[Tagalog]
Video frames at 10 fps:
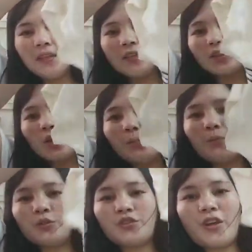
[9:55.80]
Ito
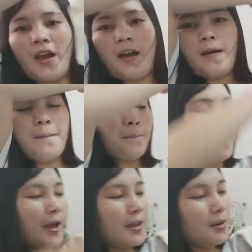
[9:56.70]
po siya.
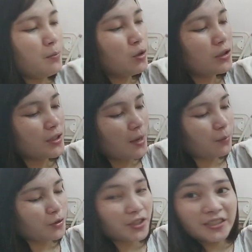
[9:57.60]
May bulsa
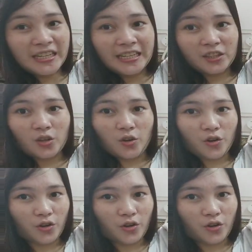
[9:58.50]
po siya dito